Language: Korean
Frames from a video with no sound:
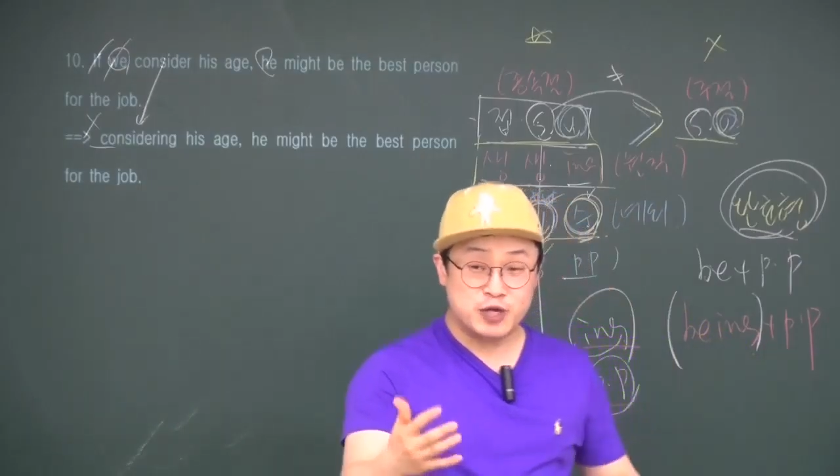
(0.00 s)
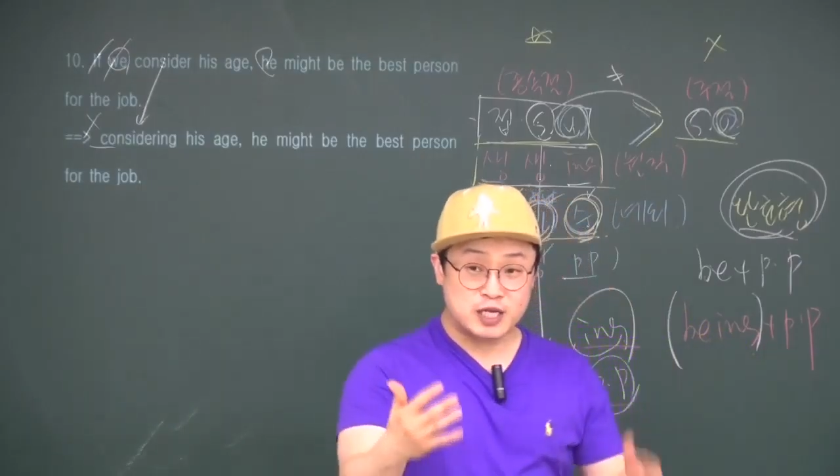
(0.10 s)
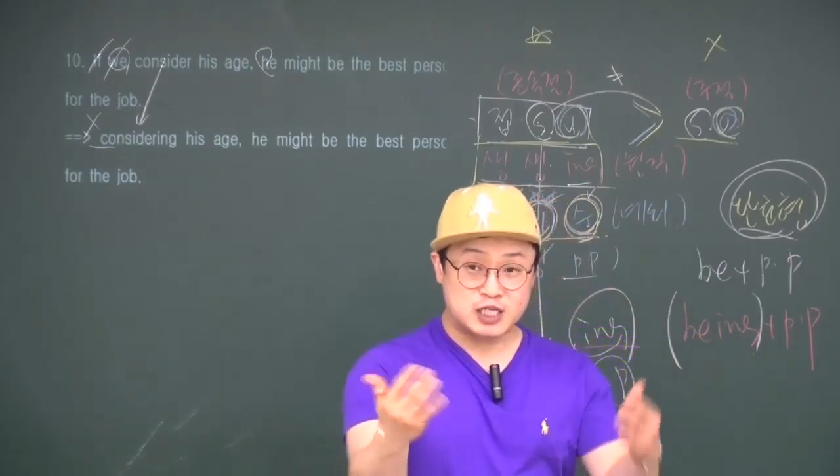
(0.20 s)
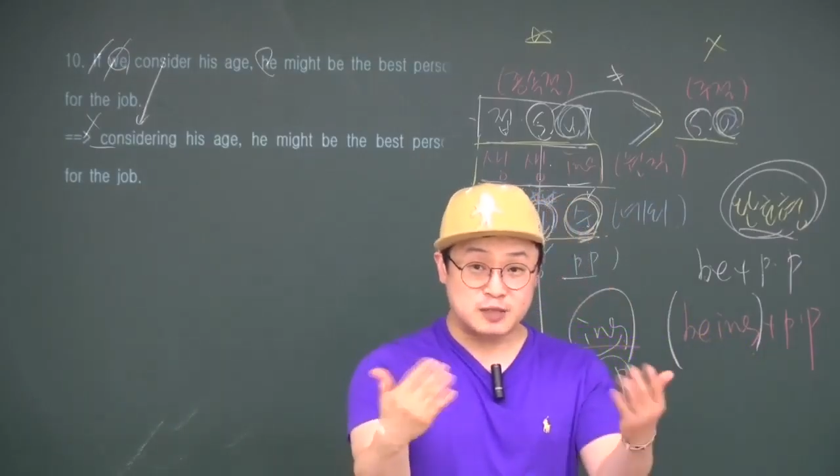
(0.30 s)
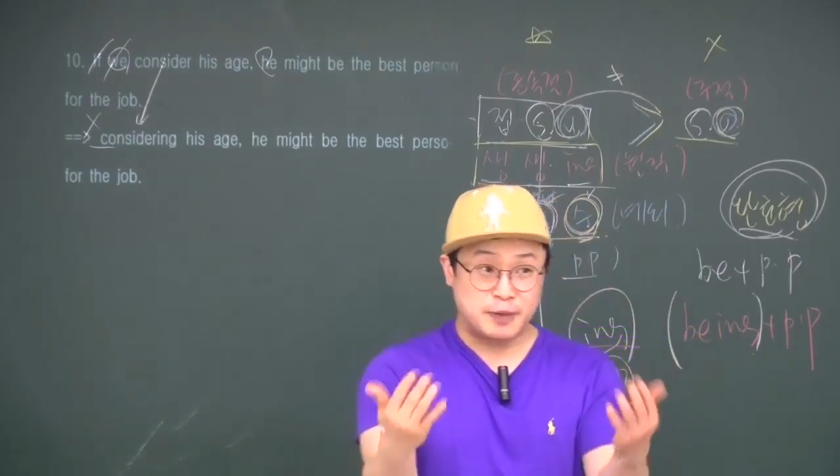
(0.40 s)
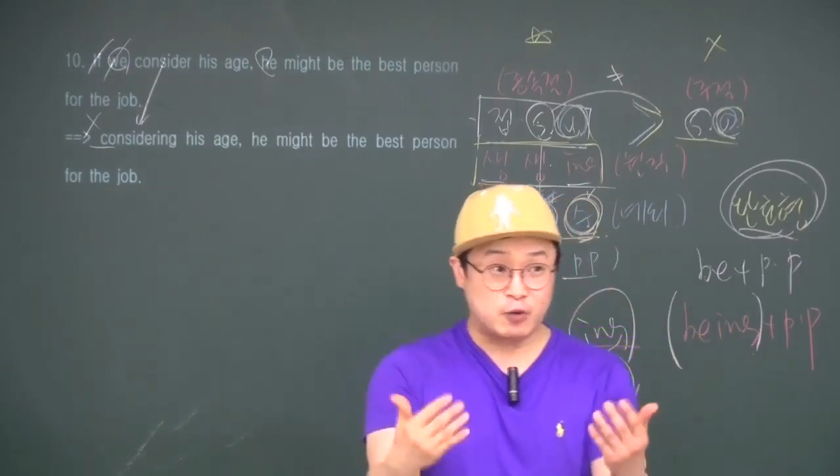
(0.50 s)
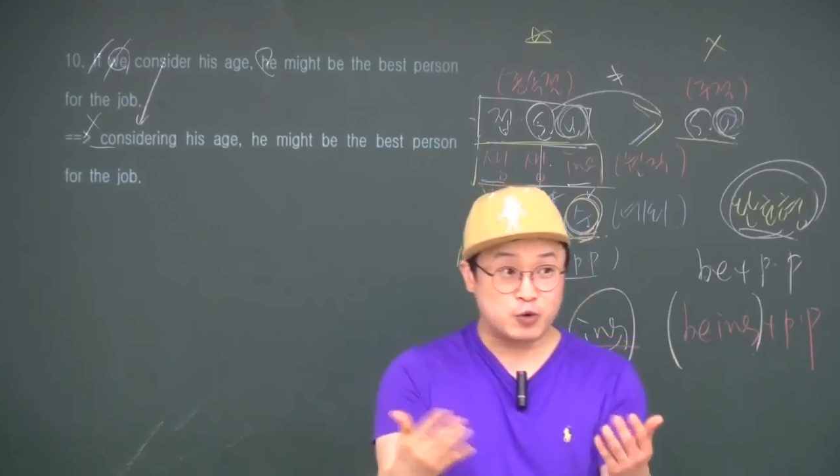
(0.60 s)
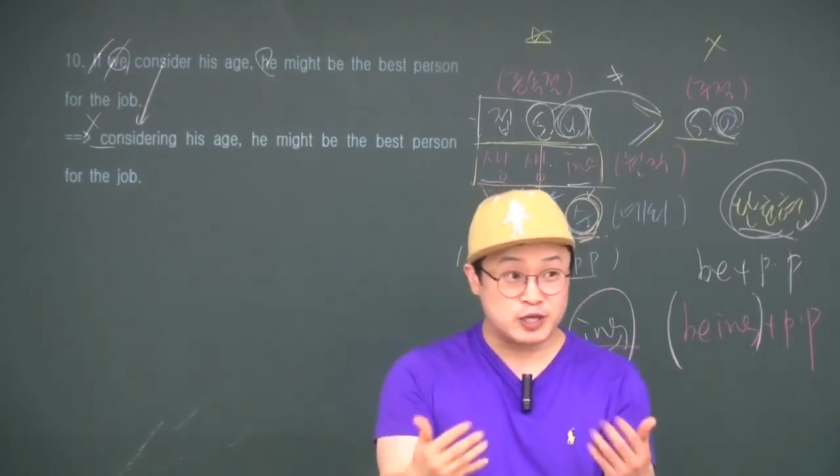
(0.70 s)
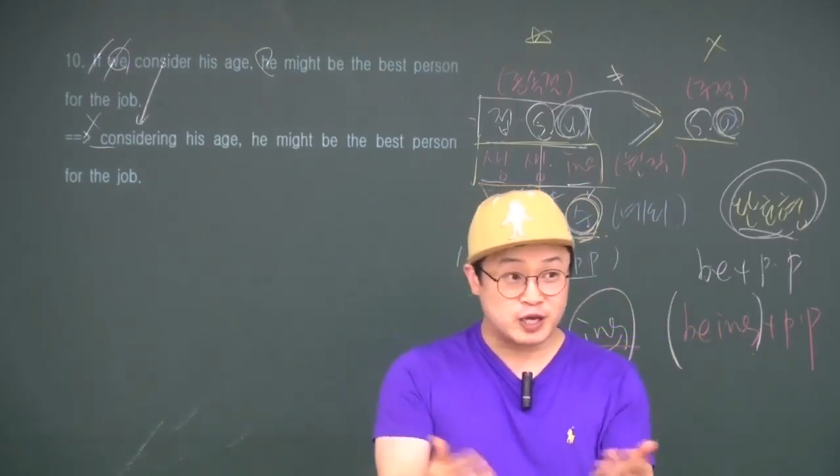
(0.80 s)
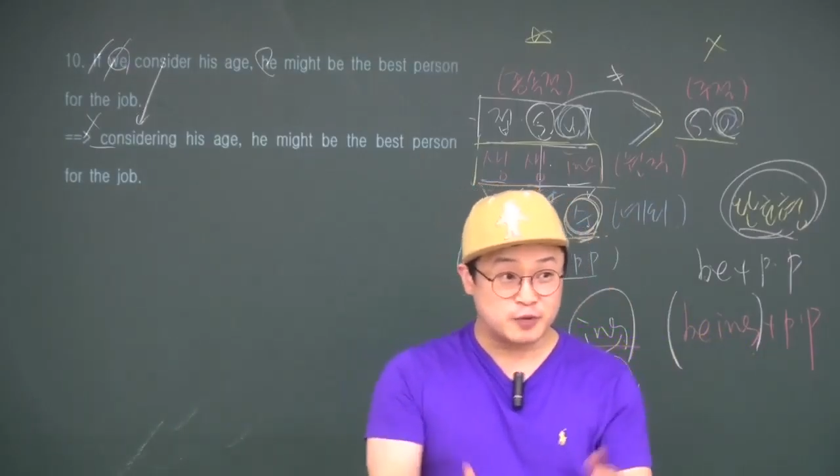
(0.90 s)
우리가 지금
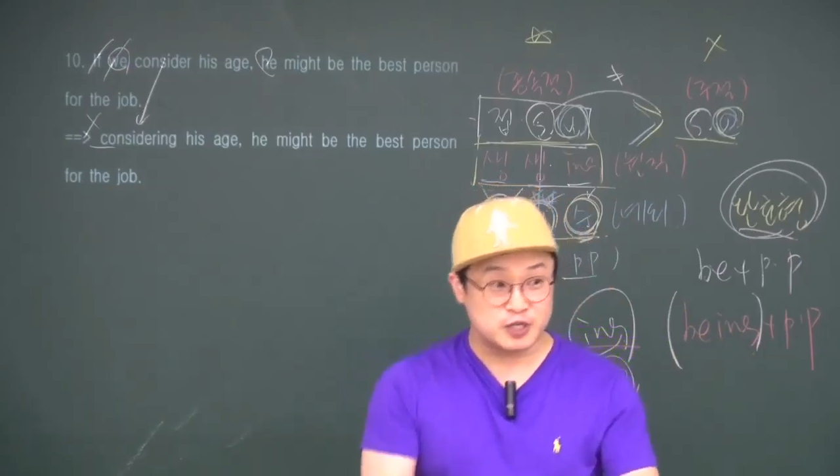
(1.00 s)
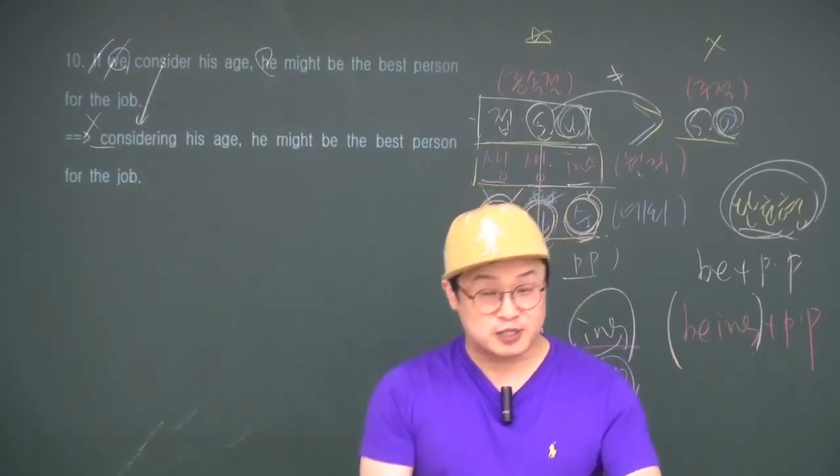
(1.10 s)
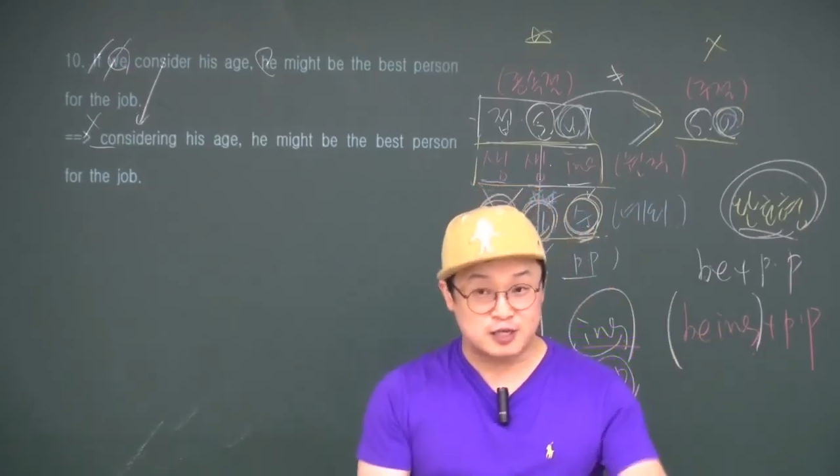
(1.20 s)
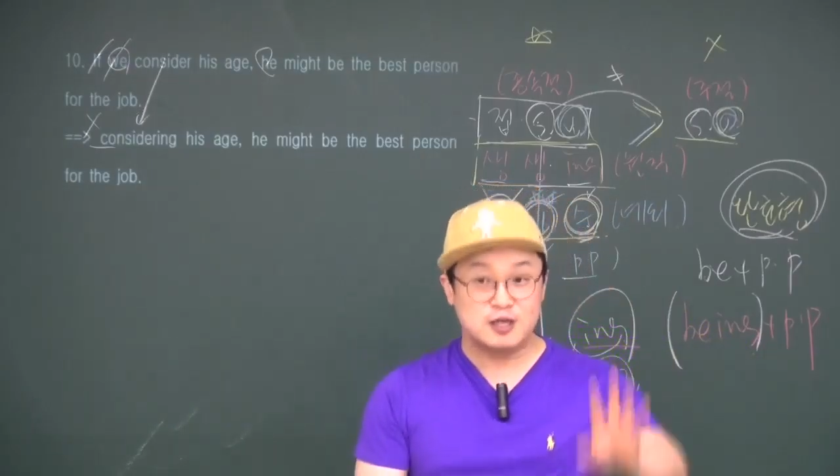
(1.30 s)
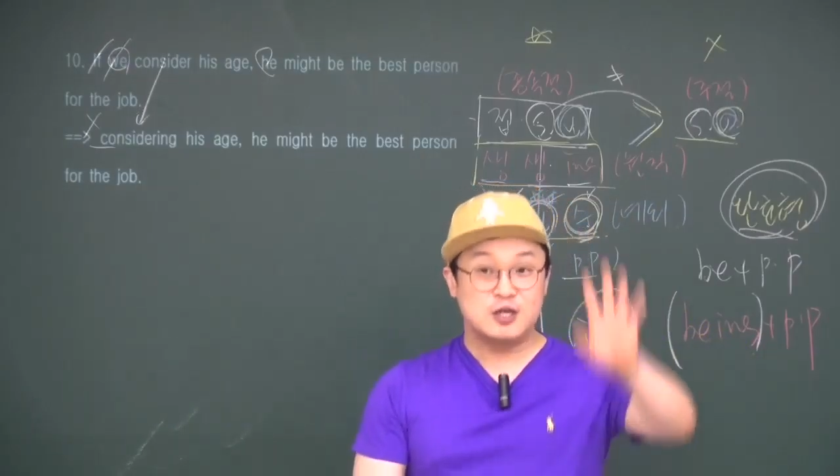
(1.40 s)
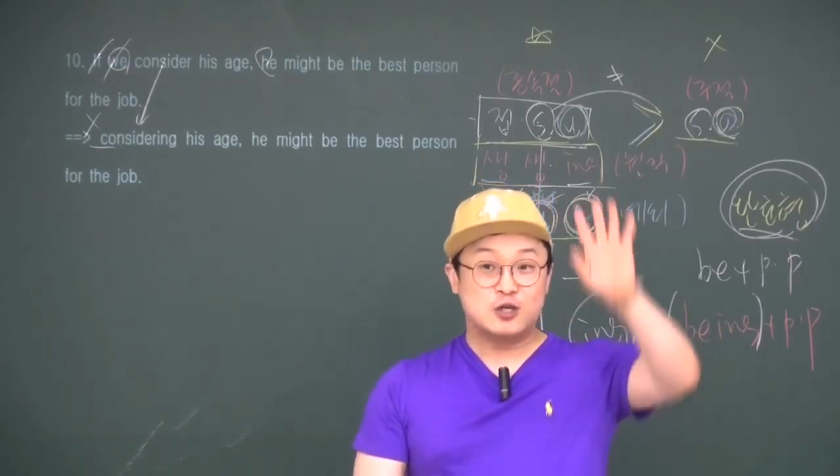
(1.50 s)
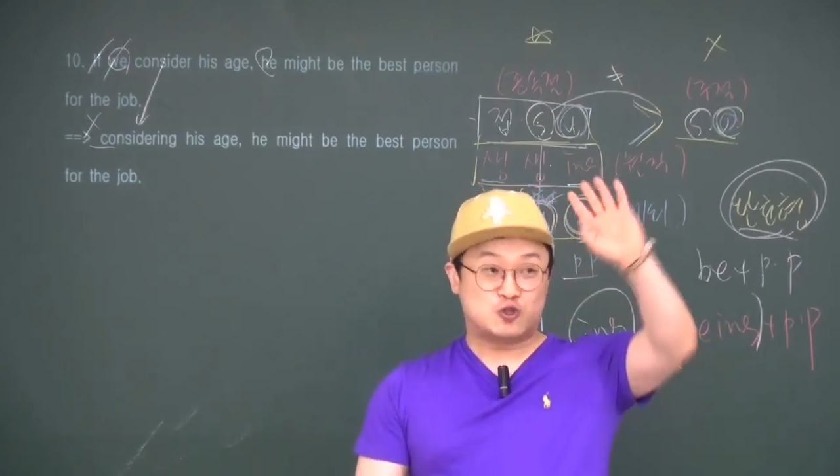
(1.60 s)
배우고 있는 게 뭐였어?